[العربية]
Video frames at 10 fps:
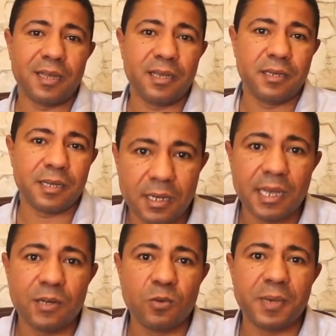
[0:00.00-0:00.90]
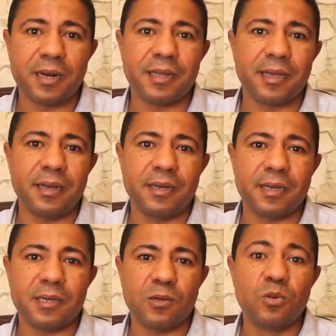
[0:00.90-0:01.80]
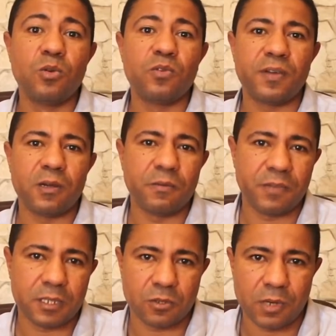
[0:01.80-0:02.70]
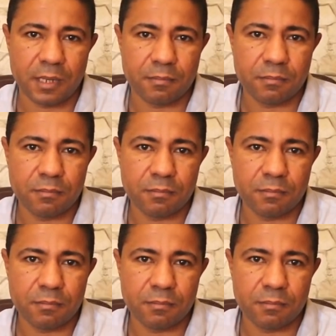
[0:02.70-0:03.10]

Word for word: علينا لا نمرغن أنوفهم في التراب